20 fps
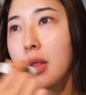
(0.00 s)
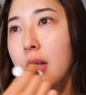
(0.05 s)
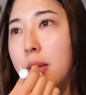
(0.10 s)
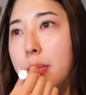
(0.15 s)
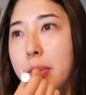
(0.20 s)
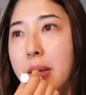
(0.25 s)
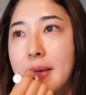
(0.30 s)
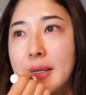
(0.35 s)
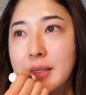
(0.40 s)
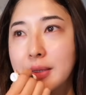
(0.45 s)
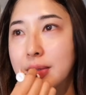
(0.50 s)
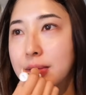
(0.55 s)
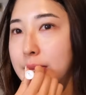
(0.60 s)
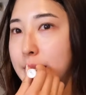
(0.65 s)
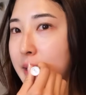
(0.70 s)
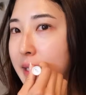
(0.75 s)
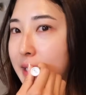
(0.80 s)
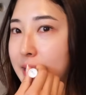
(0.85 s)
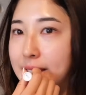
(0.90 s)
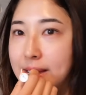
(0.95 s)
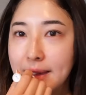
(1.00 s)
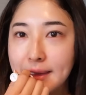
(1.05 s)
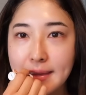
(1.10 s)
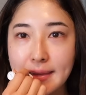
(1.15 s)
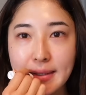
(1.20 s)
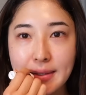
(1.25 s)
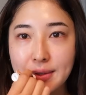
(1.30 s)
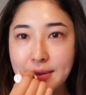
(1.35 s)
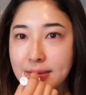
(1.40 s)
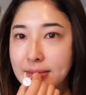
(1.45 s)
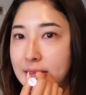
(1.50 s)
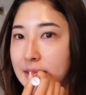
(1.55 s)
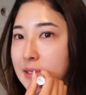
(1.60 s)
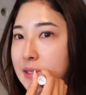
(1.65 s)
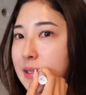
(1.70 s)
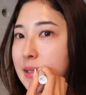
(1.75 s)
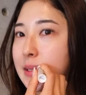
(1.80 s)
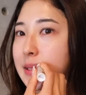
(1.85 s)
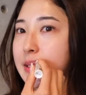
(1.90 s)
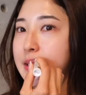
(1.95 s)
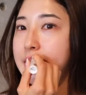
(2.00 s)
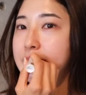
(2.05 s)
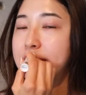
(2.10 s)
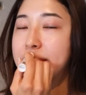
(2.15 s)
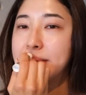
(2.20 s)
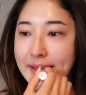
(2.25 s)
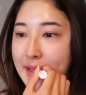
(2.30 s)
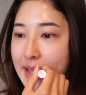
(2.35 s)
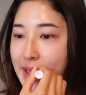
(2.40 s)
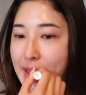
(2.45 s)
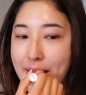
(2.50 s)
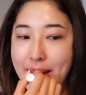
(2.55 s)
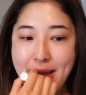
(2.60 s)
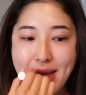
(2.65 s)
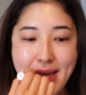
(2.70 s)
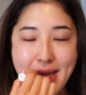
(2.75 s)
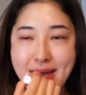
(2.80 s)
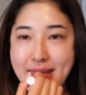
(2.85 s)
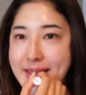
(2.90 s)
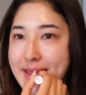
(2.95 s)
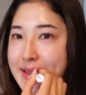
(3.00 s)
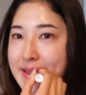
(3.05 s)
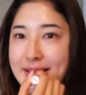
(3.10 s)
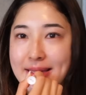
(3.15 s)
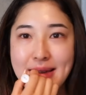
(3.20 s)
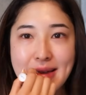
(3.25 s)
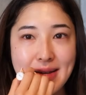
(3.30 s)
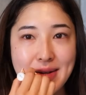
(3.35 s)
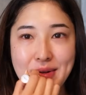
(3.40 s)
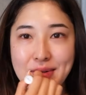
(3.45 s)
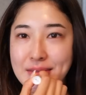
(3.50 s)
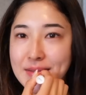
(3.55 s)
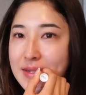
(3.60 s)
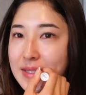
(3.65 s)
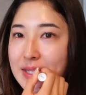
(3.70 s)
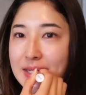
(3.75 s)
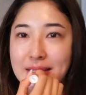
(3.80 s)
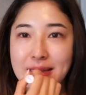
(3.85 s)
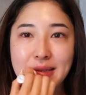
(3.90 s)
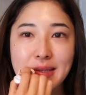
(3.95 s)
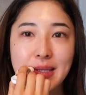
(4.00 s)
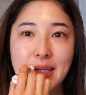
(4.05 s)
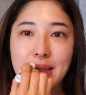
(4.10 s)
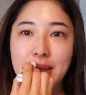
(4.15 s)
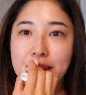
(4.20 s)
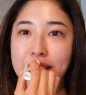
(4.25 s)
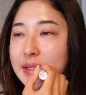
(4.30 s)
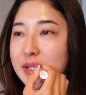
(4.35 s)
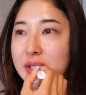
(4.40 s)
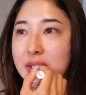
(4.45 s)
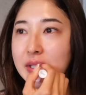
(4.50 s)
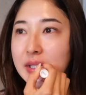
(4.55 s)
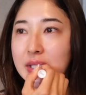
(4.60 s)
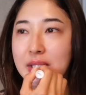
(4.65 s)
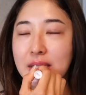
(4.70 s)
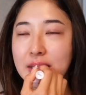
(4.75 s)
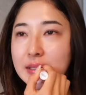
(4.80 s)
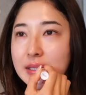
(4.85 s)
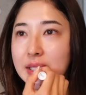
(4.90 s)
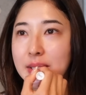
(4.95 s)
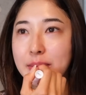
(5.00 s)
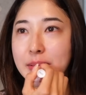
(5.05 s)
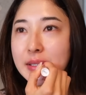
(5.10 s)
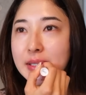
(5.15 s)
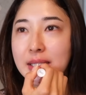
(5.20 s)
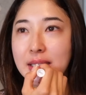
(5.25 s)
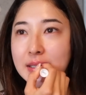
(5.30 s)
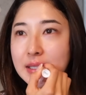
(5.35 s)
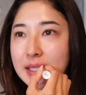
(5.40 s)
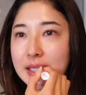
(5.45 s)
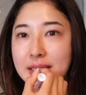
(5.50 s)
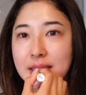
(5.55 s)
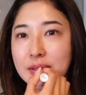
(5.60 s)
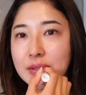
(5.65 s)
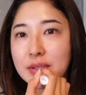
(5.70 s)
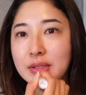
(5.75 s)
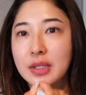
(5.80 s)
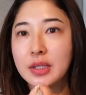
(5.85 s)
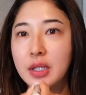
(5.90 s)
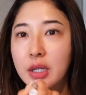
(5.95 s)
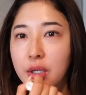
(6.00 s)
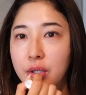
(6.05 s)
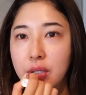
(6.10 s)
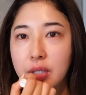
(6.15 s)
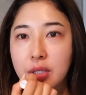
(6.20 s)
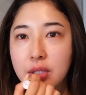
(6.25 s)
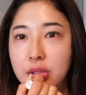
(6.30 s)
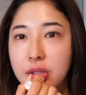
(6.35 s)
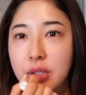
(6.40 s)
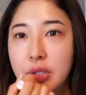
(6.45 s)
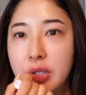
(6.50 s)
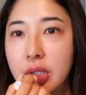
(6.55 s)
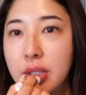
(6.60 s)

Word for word: メイクする前に先に保湿する結構塗りたくっちゃマジでさ唇カサカサ女なんよ私